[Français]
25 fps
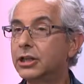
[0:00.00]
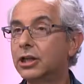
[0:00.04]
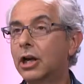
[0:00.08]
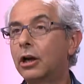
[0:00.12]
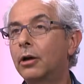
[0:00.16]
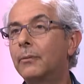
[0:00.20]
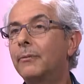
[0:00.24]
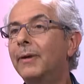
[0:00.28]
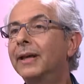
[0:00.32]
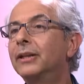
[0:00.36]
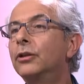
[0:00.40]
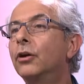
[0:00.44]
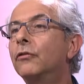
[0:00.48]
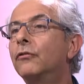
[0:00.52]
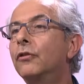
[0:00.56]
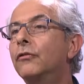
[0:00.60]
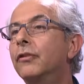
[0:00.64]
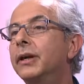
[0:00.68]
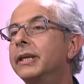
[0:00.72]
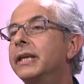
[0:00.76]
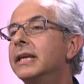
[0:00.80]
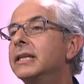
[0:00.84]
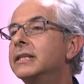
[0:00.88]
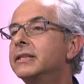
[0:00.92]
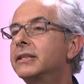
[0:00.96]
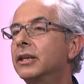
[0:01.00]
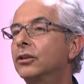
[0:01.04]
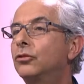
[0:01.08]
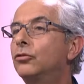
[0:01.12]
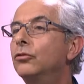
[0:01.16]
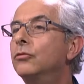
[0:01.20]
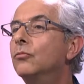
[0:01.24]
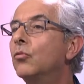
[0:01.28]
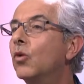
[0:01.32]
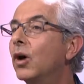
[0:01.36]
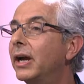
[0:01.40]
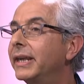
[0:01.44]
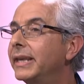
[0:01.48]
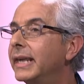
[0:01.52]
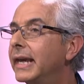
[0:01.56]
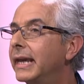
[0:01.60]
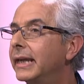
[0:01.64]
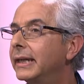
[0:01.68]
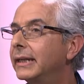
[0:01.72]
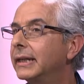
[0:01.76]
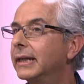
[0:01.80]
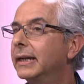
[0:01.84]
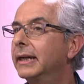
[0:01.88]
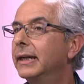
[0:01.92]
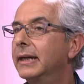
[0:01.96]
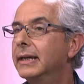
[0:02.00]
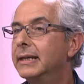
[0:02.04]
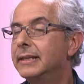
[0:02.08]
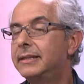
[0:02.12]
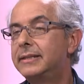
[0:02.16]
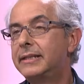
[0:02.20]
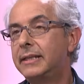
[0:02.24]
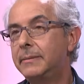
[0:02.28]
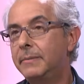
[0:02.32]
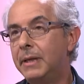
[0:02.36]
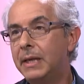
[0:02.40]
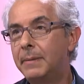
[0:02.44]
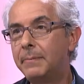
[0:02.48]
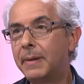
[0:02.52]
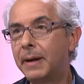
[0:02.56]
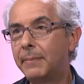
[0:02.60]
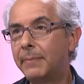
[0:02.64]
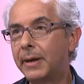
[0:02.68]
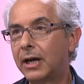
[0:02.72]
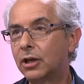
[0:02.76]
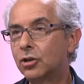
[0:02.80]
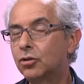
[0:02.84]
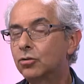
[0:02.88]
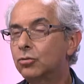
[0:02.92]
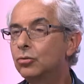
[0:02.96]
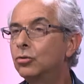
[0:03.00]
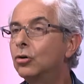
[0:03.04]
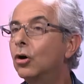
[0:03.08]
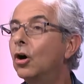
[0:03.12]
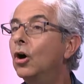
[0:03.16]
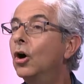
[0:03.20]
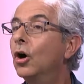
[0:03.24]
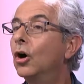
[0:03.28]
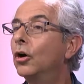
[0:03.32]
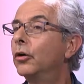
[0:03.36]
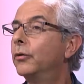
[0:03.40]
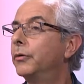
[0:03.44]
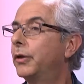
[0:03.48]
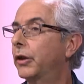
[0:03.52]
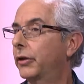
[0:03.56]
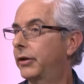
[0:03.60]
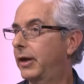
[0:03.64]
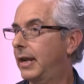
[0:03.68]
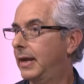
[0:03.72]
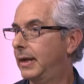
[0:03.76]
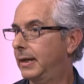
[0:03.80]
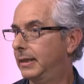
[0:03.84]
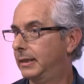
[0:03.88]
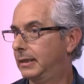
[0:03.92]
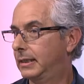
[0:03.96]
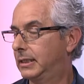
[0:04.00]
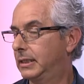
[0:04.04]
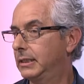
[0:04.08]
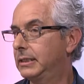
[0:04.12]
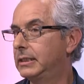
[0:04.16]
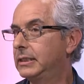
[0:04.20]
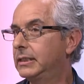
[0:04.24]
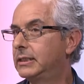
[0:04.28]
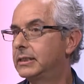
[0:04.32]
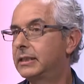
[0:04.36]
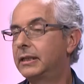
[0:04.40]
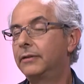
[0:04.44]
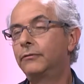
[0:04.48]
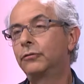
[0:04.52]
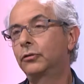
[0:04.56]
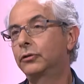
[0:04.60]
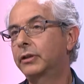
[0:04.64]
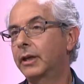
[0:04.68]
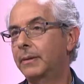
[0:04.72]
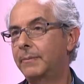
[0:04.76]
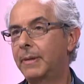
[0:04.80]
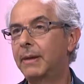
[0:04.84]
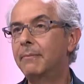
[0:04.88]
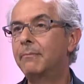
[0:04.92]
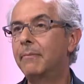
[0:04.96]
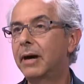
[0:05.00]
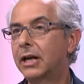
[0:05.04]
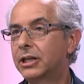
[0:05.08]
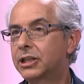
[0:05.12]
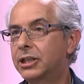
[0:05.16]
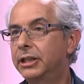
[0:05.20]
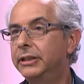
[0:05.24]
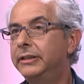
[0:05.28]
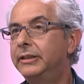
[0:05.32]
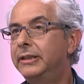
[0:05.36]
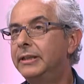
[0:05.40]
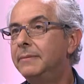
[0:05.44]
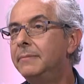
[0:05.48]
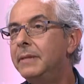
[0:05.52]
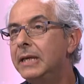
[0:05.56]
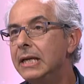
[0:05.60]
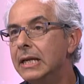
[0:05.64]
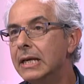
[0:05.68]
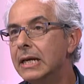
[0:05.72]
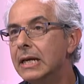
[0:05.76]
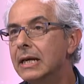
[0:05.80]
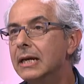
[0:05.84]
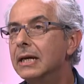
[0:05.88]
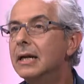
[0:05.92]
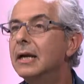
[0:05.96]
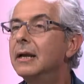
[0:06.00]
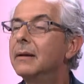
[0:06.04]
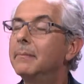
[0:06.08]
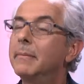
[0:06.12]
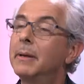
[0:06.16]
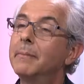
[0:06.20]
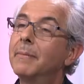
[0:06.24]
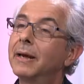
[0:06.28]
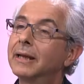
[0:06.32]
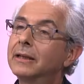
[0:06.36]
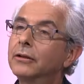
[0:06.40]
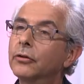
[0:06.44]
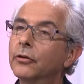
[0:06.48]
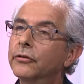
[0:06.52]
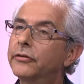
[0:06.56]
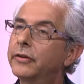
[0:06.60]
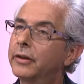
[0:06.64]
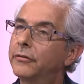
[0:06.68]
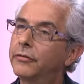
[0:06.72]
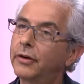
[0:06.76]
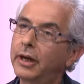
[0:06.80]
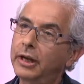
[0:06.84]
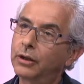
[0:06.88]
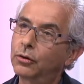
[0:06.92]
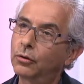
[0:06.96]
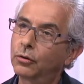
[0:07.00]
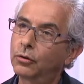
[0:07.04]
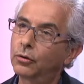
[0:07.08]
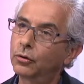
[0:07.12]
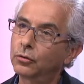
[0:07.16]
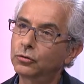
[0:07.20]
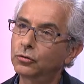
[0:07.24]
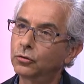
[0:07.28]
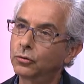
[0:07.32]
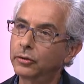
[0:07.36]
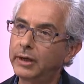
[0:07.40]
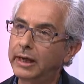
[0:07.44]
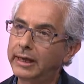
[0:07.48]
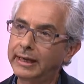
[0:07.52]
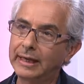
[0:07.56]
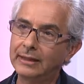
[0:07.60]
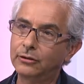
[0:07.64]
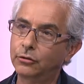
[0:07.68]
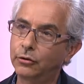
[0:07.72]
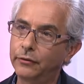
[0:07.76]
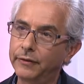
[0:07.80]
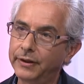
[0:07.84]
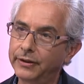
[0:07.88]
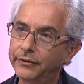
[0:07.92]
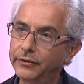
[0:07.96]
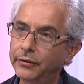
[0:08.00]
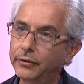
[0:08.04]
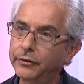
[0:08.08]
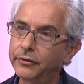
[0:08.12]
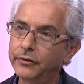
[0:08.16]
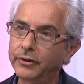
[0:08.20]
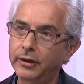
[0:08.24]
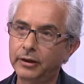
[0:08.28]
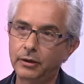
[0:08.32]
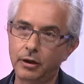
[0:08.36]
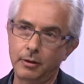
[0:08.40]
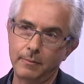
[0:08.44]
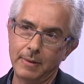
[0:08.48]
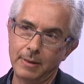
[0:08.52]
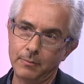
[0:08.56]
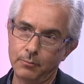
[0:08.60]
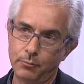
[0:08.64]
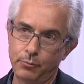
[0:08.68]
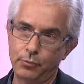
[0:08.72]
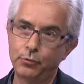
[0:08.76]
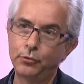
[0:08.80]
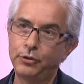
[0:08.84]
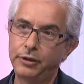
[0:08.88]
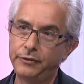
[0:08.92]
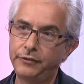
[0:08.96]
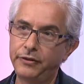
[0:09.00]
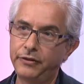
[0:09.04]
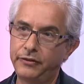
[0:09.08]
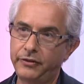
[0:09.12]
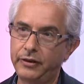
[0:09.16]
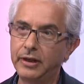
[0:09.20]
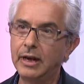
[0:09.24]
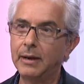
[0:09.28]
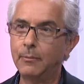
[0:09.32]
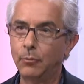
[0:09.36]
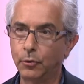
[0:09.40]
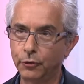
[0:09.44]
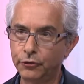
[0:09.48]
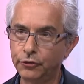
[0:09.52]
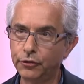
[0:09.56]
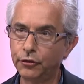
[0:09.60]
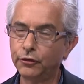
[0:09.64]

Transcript: l'âge. Alors maintenant, vous voyez, c'est une moyenne, 6 000 pas par jour. Il y en a qui disent qu'il faudrait même marcher 10 000, hmm. mais maintenant, c'est vrai que quand on a 80 ans, c'est quand même plus difficile, à mon